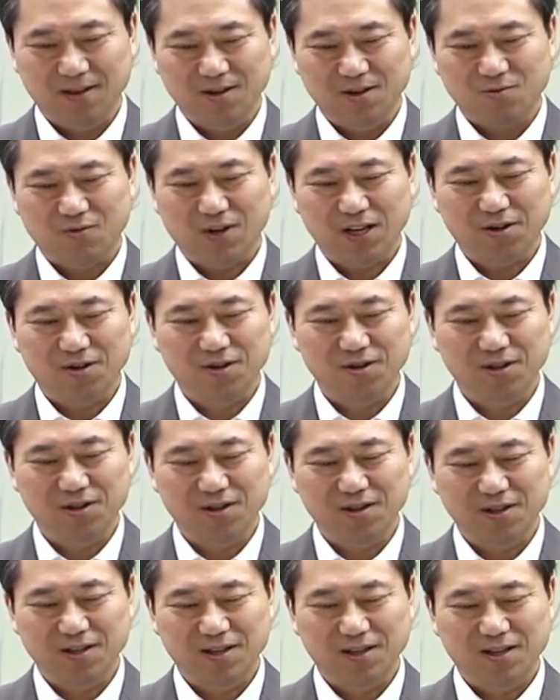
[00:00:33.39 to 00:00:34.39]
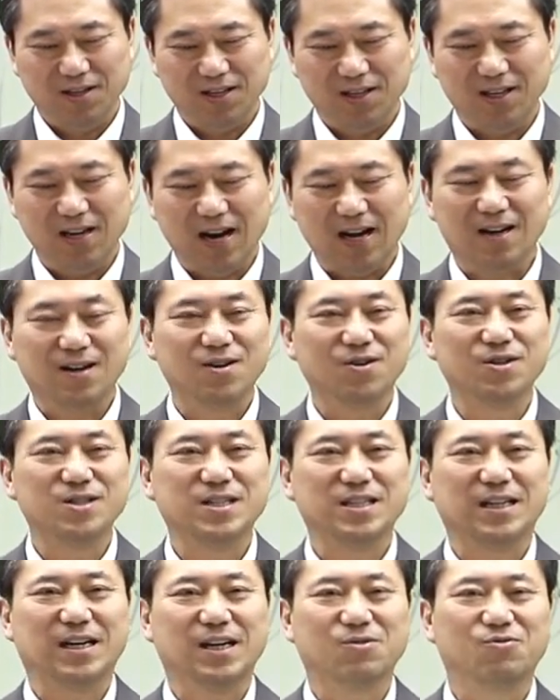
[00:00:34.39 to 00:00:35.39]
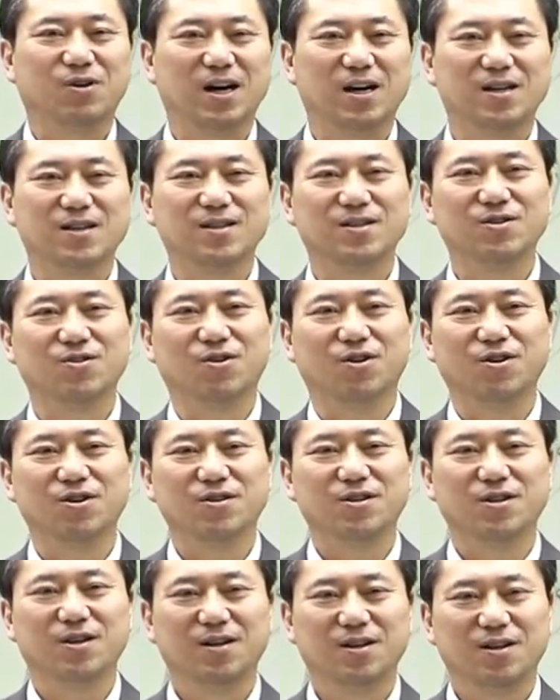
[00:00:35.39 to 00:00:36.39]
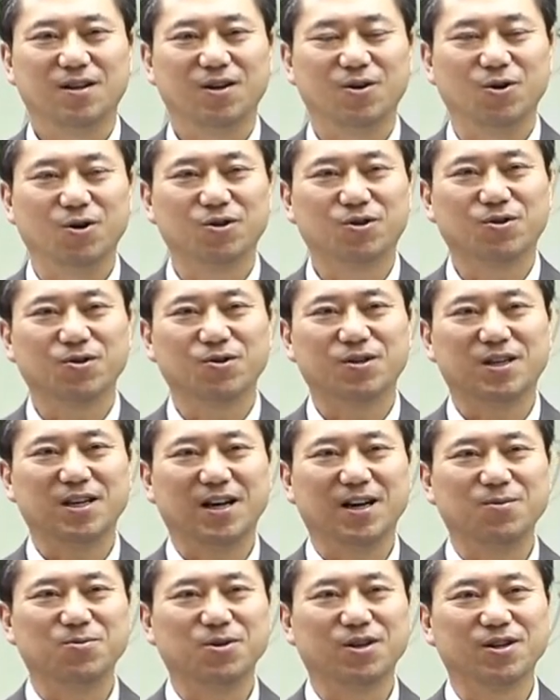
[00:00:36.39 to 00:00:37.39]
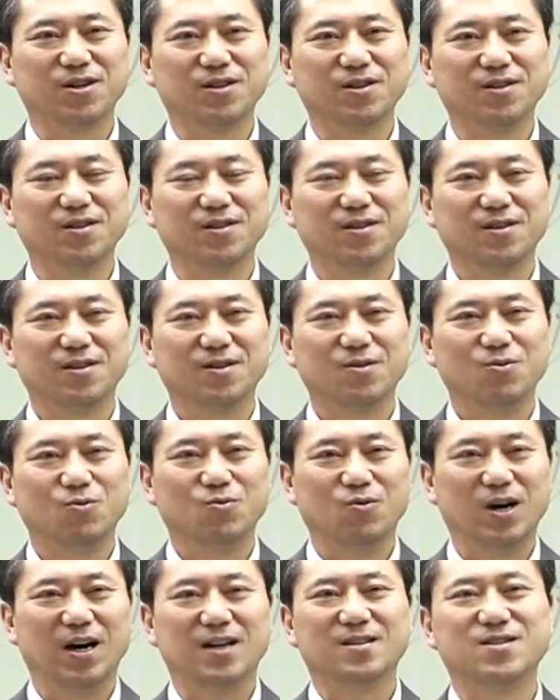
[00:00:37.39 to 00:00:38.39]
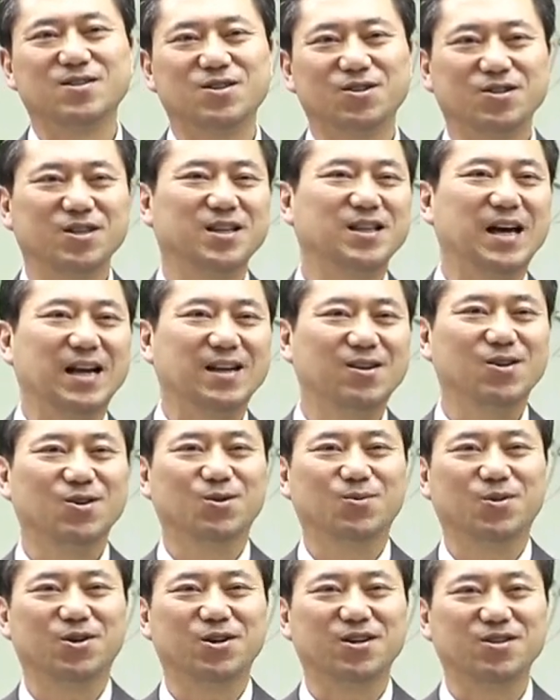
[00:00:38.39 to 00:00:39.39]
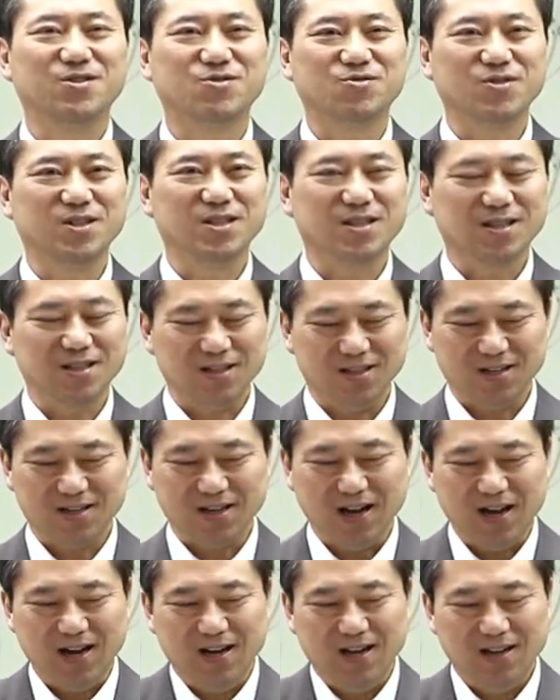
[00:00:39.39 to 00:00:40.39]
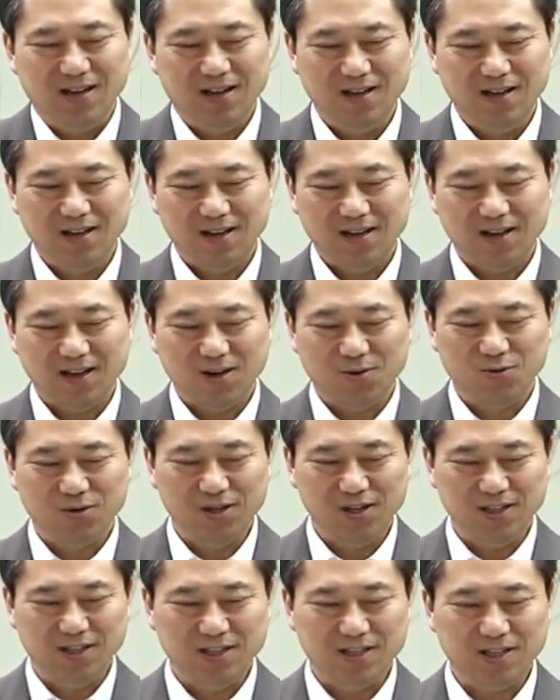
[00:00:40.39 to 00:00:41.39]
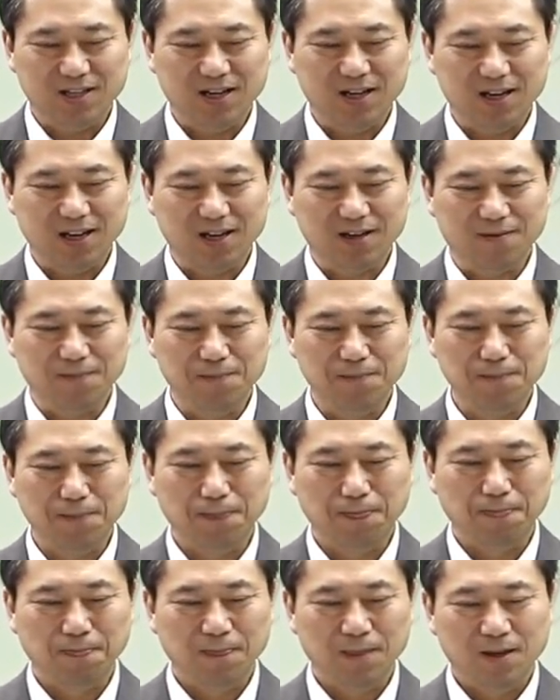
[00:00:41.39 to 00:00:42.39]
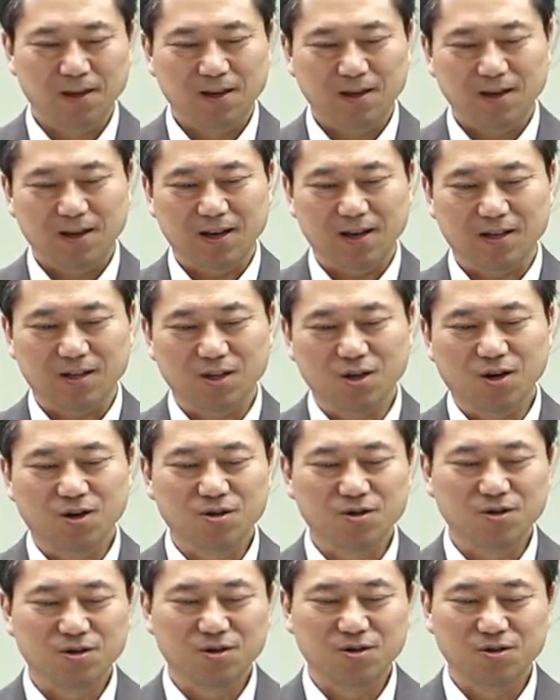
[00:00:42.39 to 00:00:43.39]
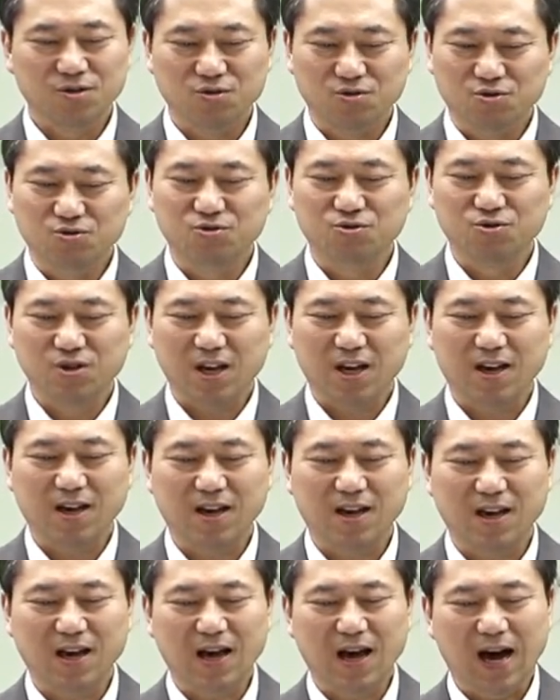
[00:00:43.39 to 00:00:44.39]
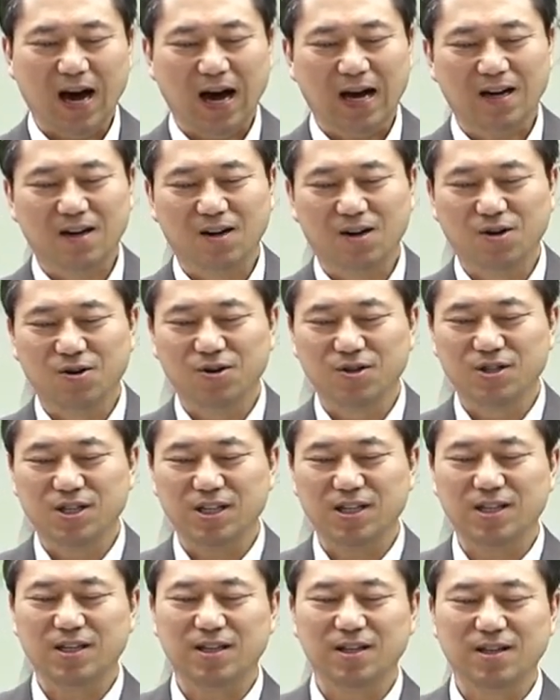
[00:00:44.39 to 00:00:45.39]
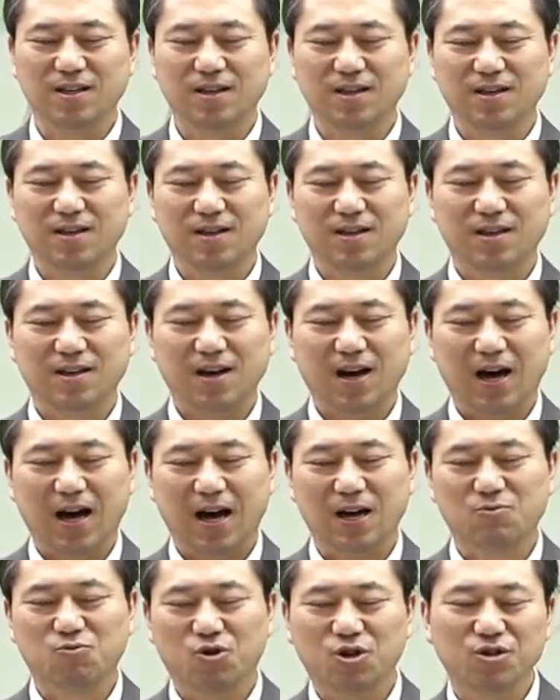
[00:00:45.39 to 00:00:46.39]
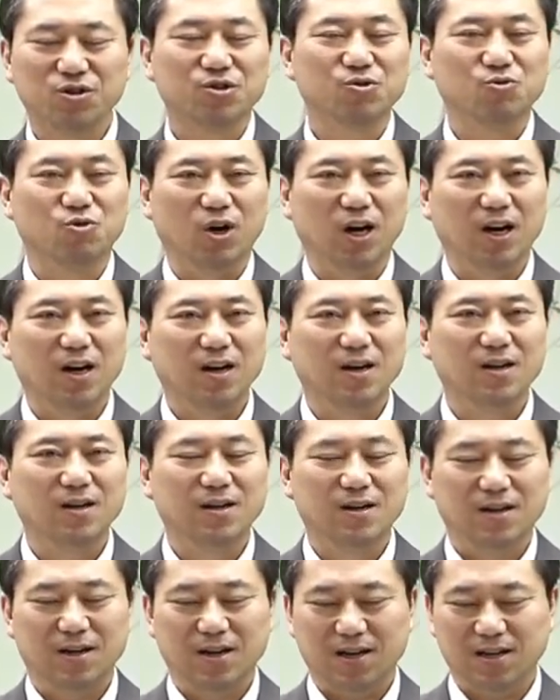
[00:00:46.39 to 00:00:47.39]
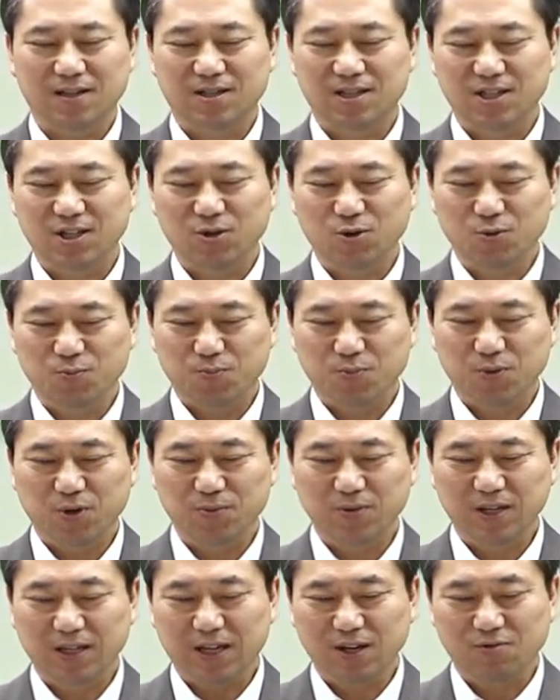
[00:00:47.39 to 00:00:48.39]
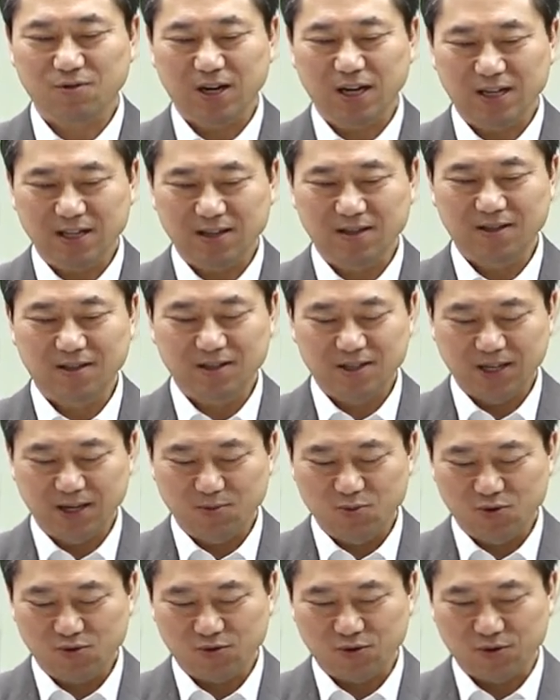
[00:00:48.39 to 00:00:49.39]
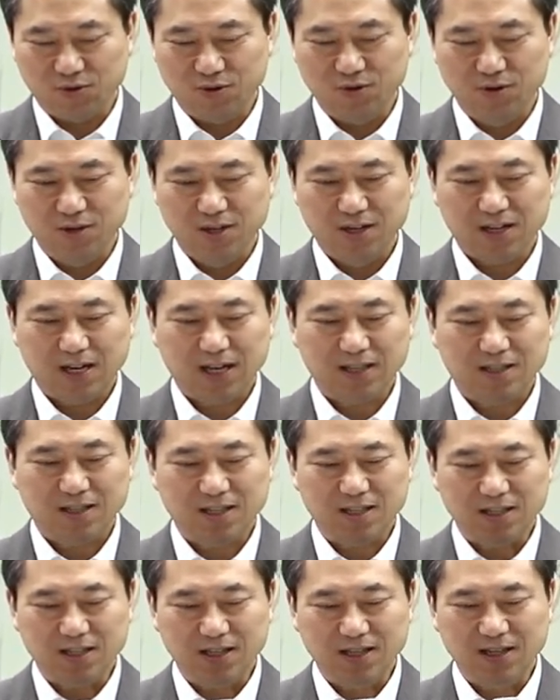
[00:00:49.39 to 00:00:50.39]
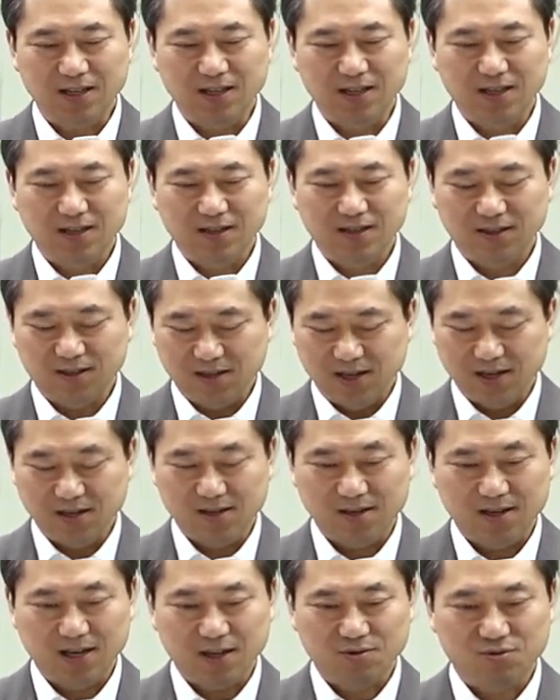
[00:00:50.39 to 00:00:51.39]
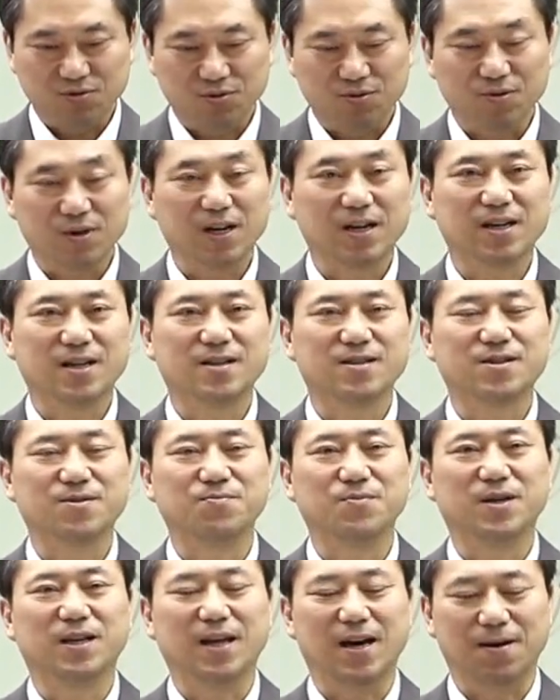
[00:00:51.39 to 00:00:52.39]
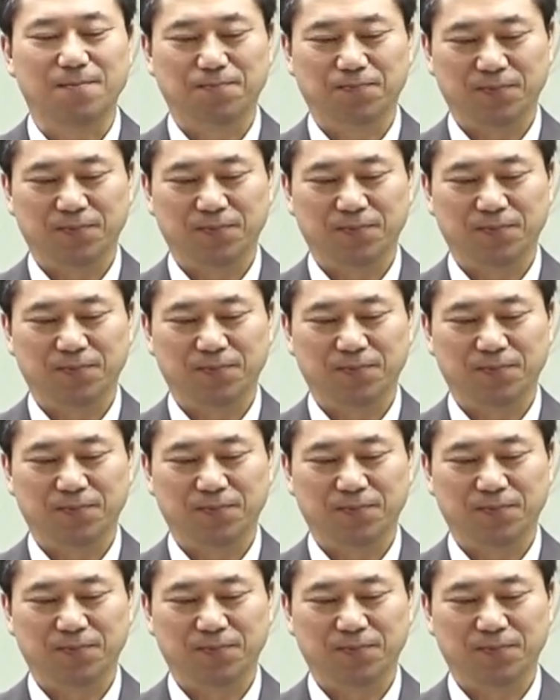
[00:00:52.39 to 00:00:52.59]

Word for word: 과연 이 알러지라고 하는 것, 어떻게 하면은 완전히 날려버릴 수 있을까? 예, 오늘 이 시간에는 예, 영육의 알러지 항원과 아, 치료법이라고 하는 제목으로 같이 은혜를 나누도록 하겠습니다.